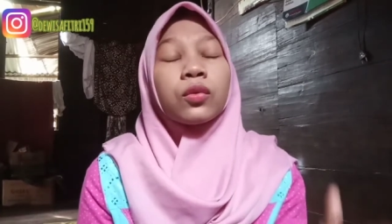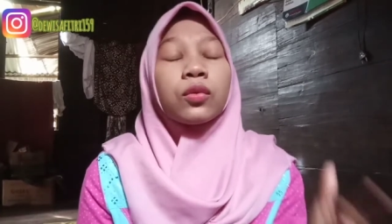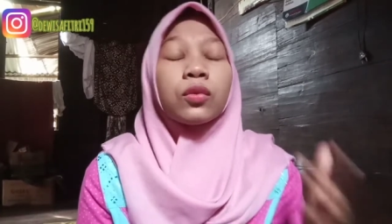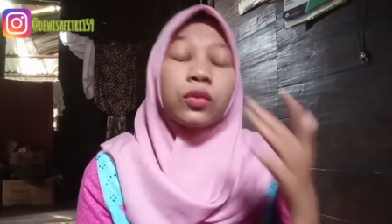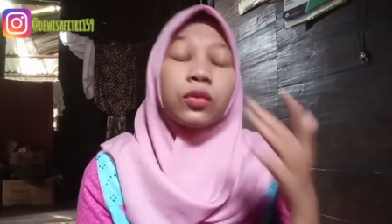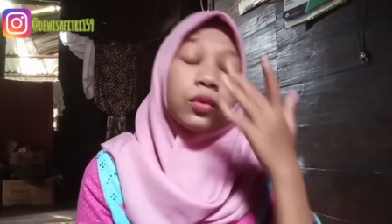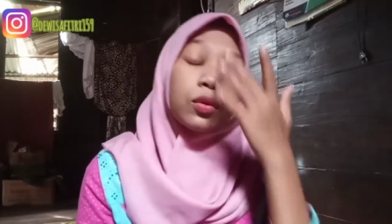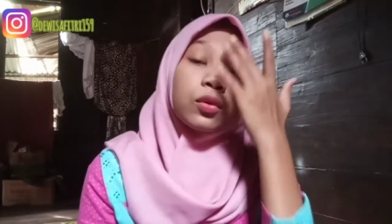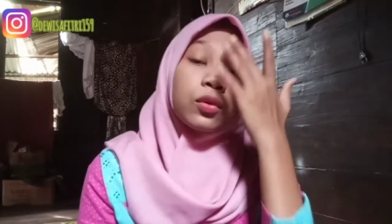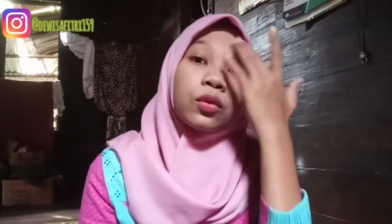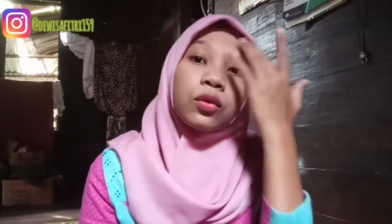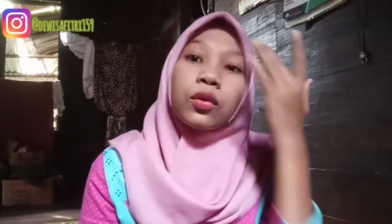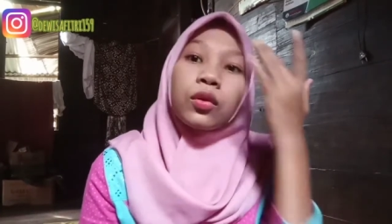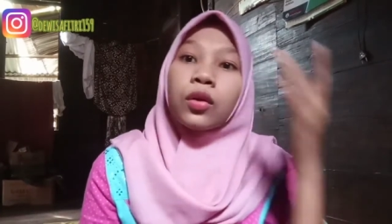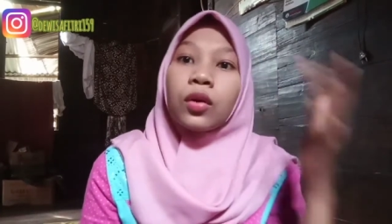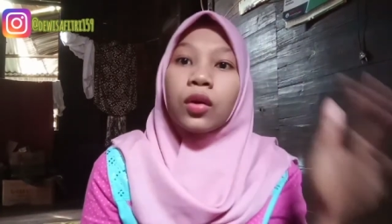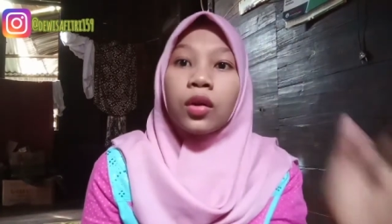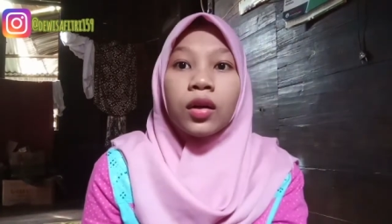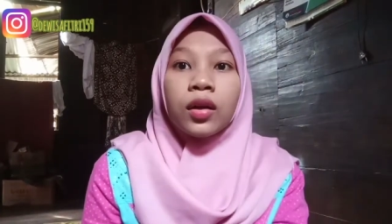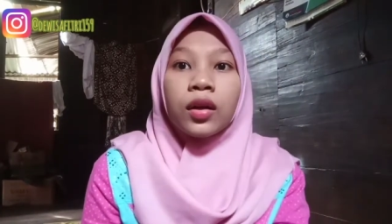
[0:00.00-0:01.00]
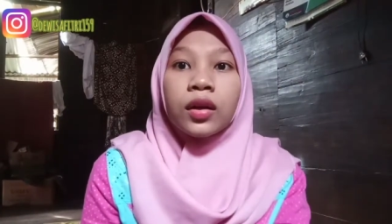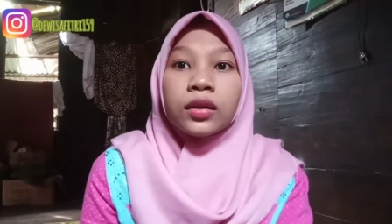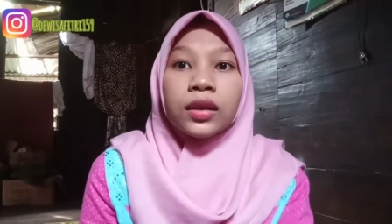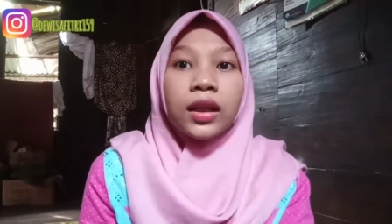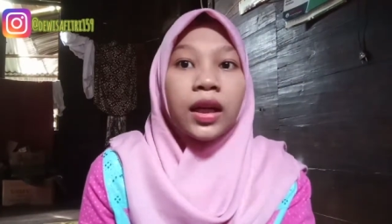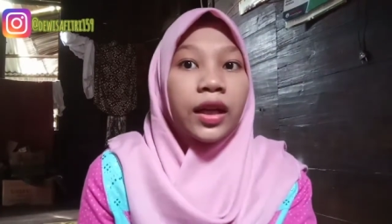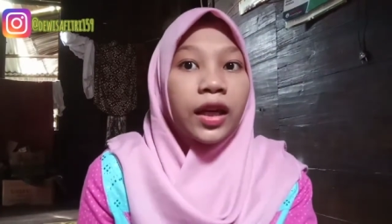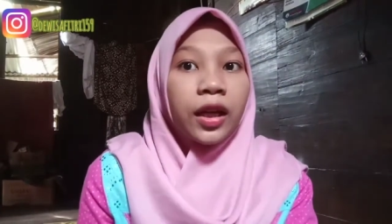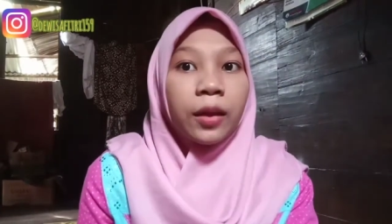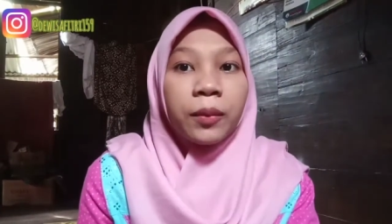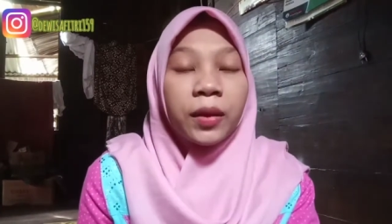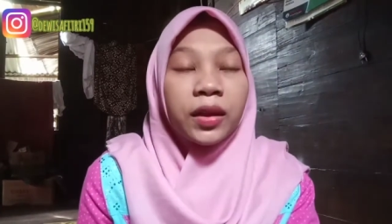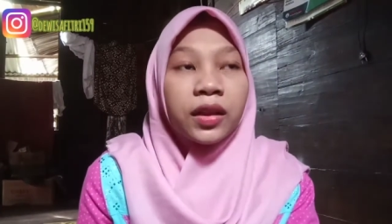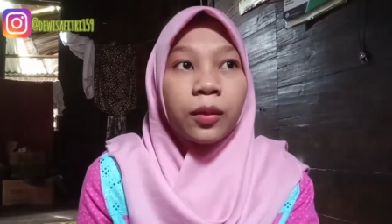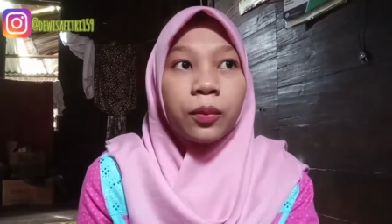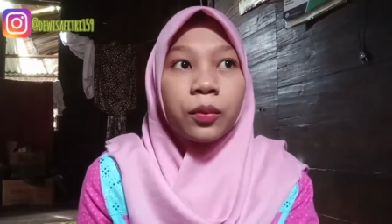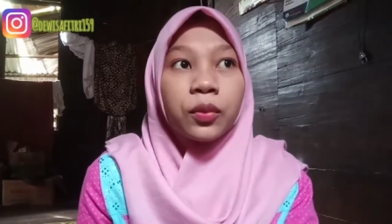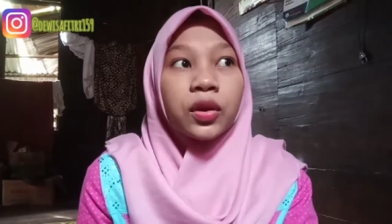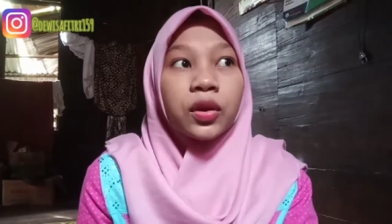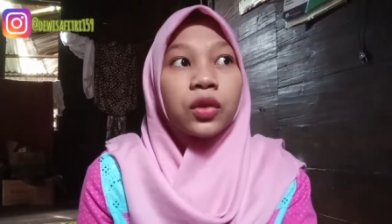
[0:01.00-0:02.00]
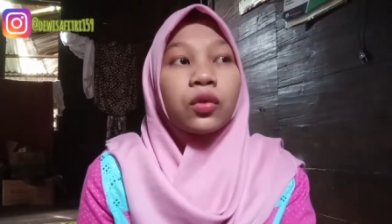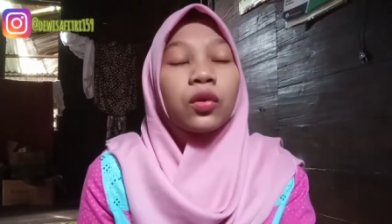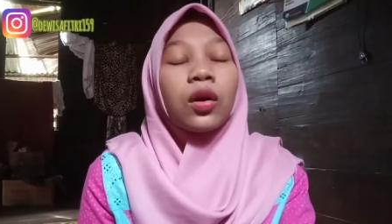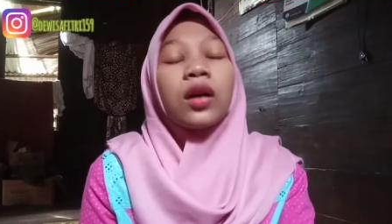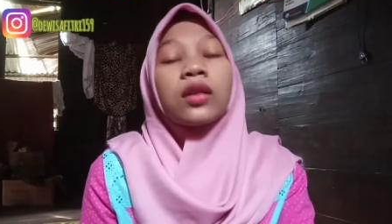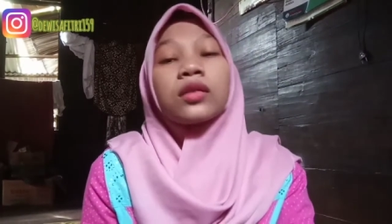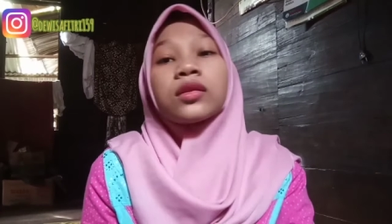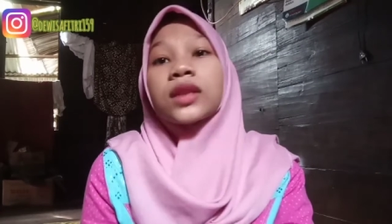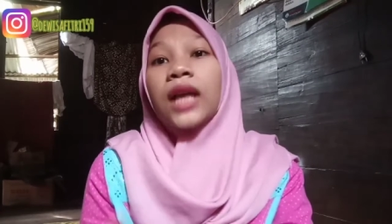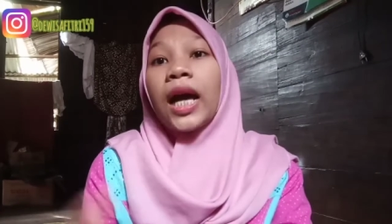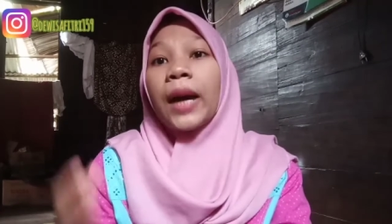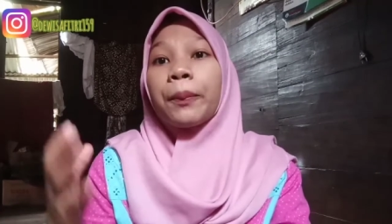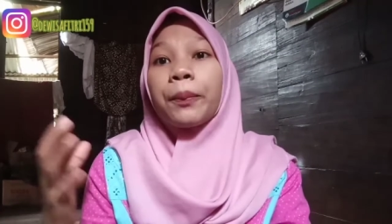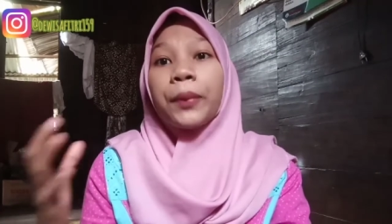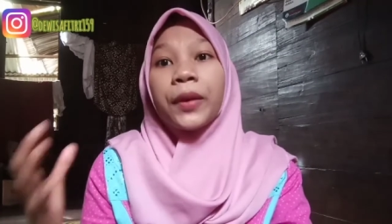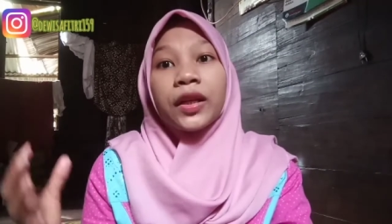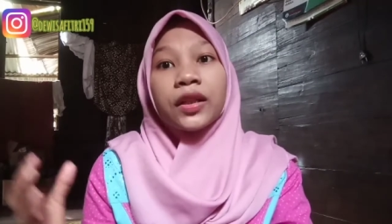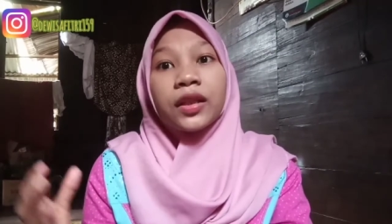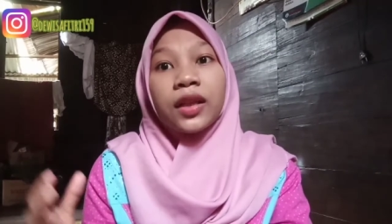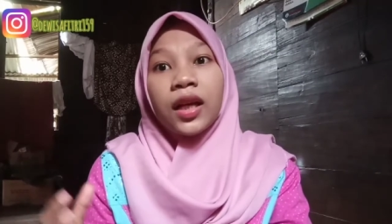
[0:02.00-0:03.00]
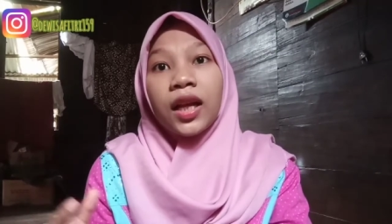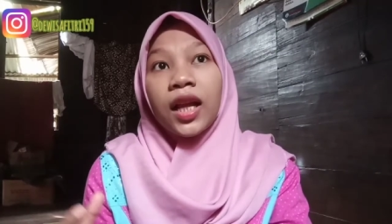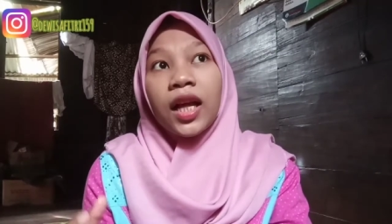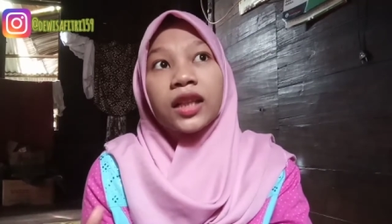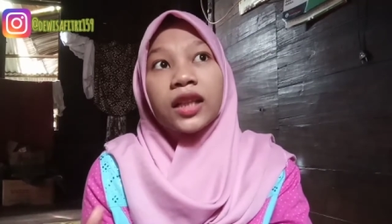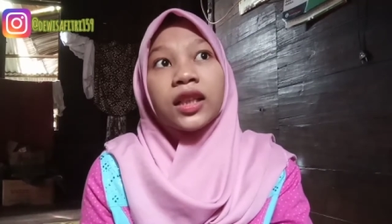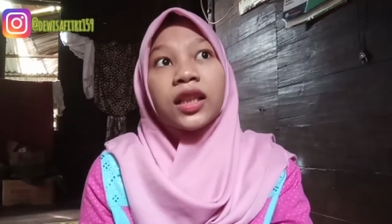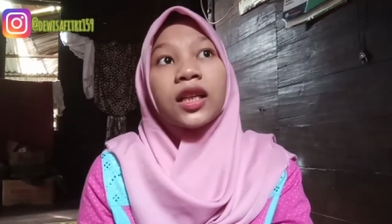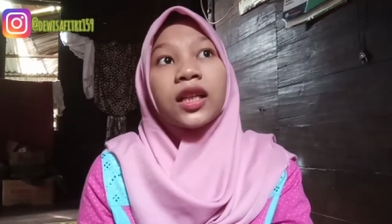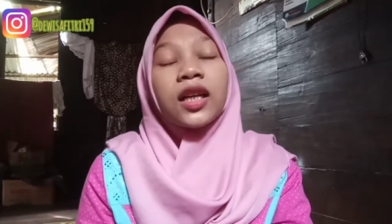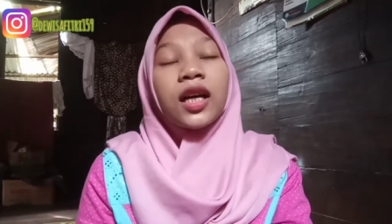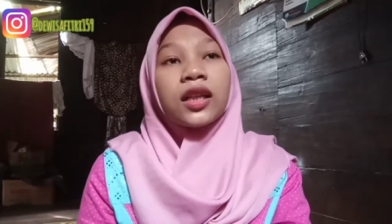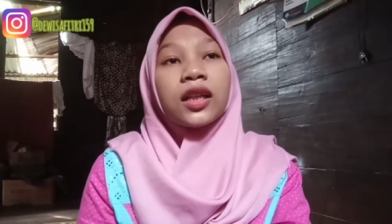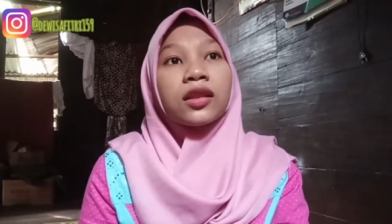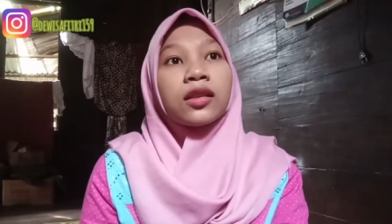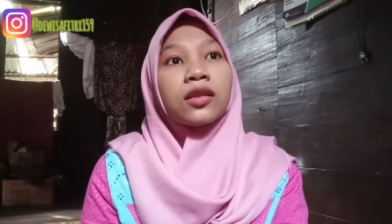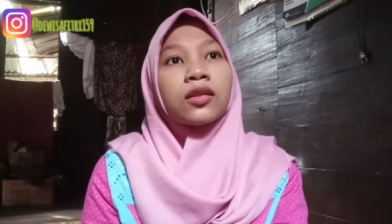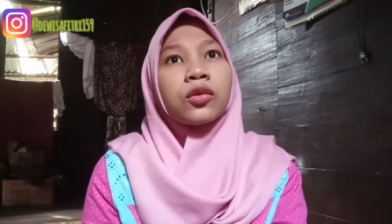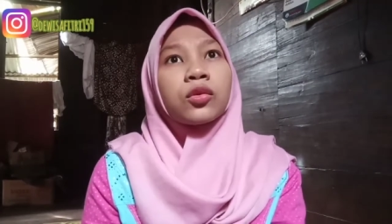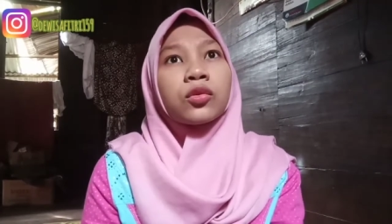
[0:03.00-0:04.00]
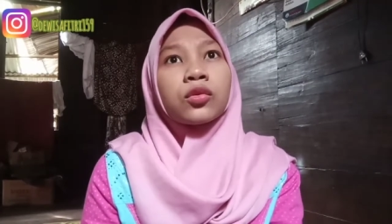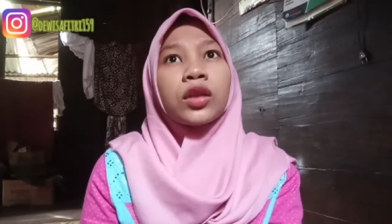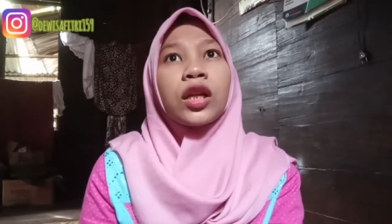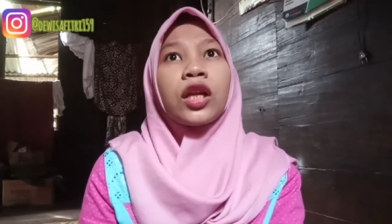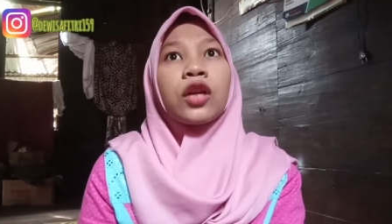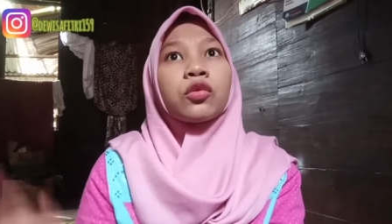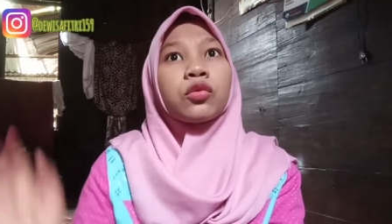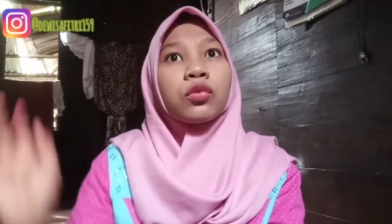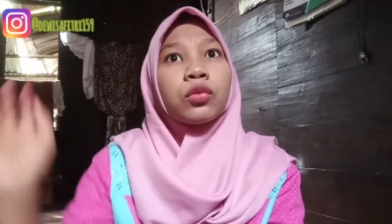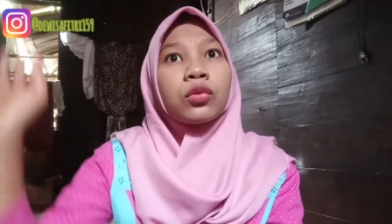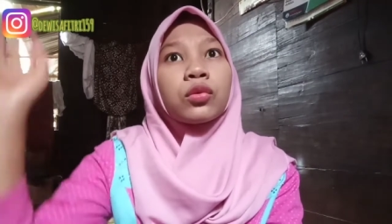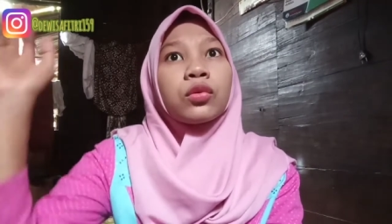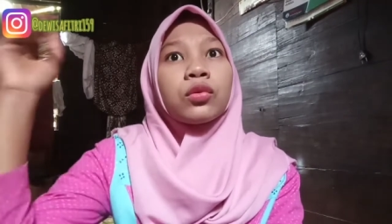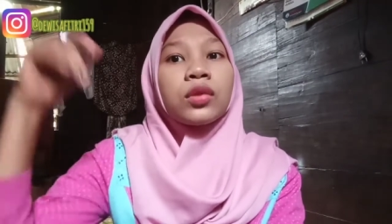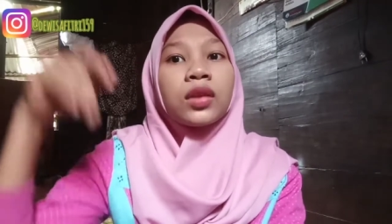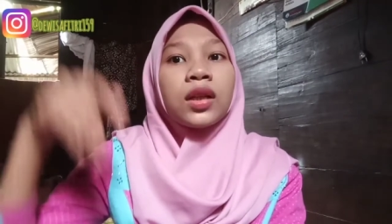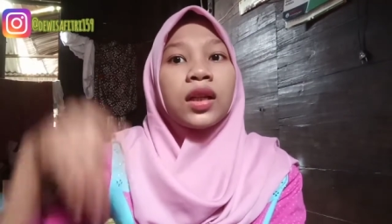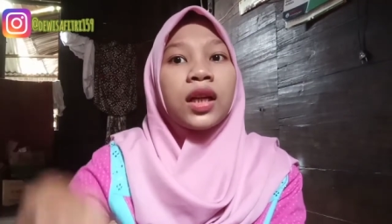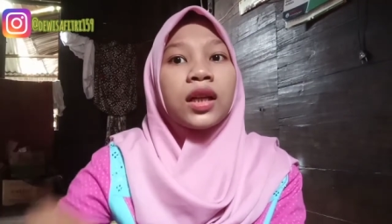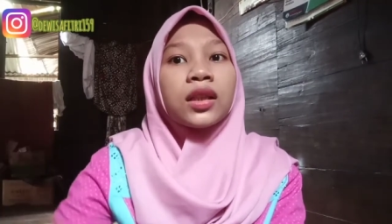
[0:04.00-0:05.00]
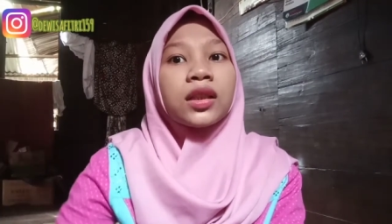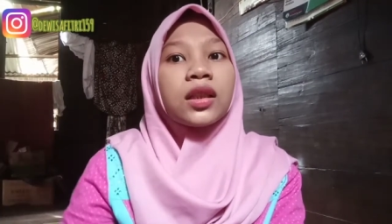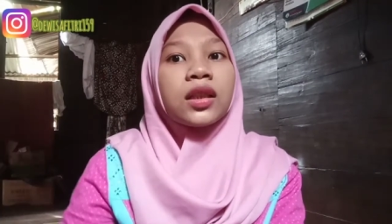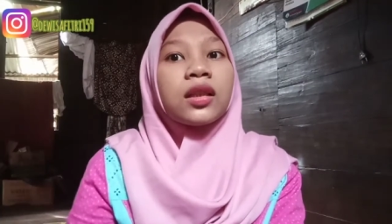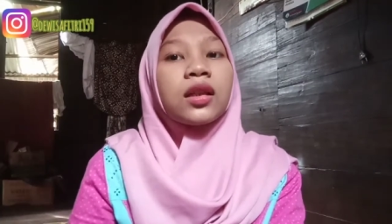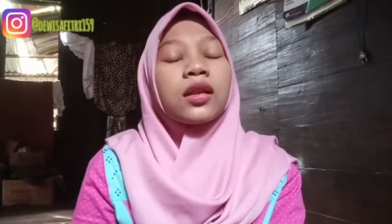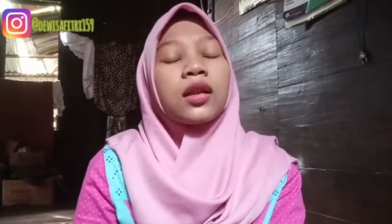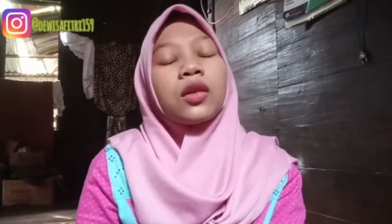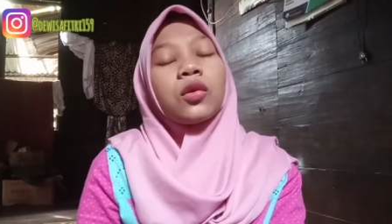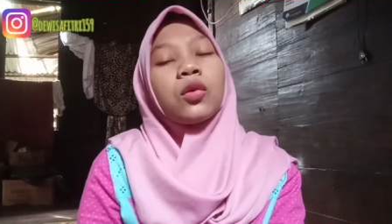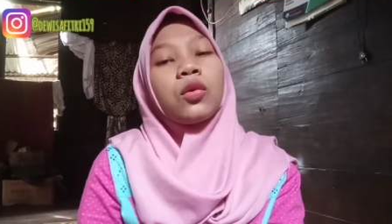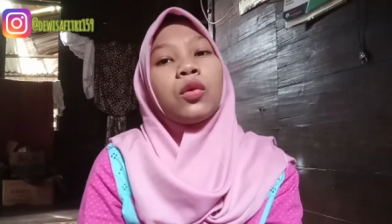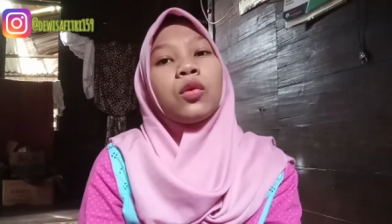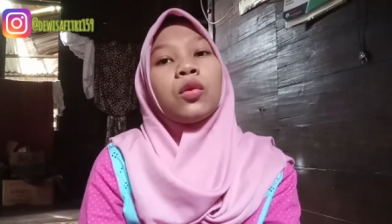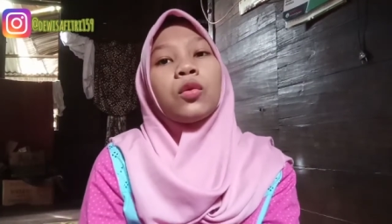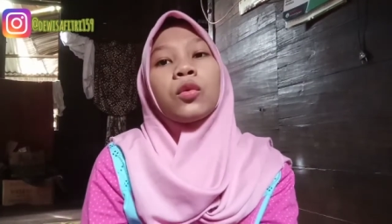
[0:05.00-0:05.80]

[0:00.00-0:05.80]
Uh, tak kayak manapun itu capeknya lagi kan, naik turunnya lagi kan, aduh.